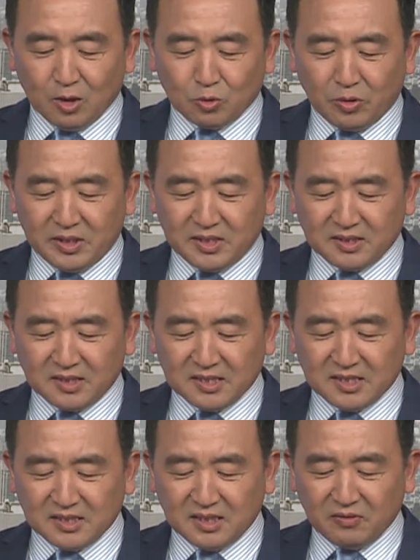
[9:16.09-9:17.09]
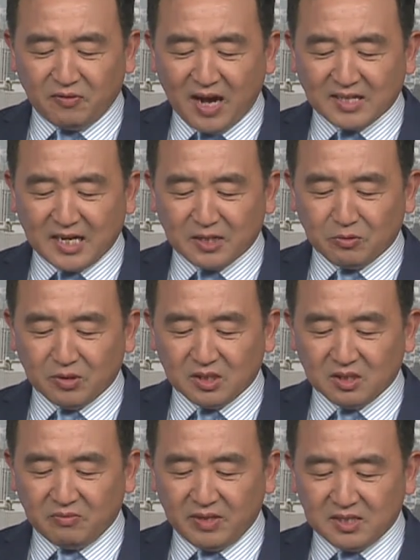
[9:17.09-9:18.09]
推行着经济发展与
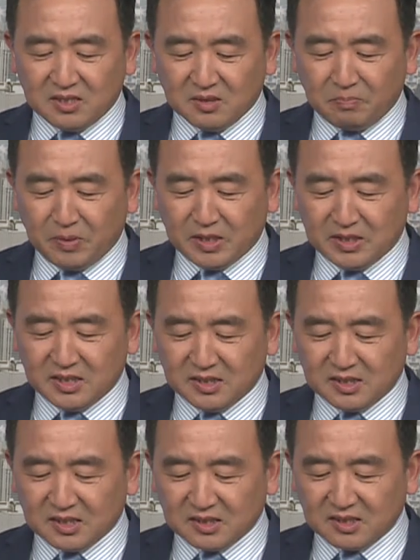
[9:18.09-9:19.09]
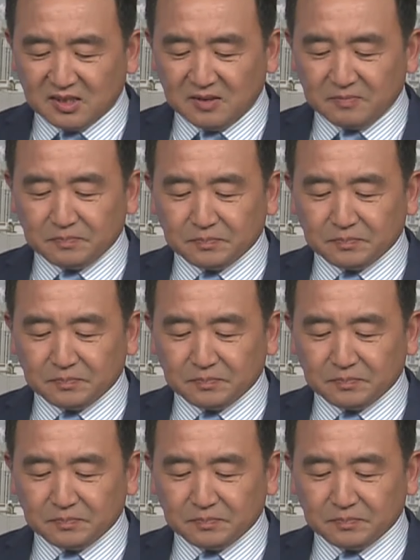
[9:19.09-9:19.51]
核威慑并行政策，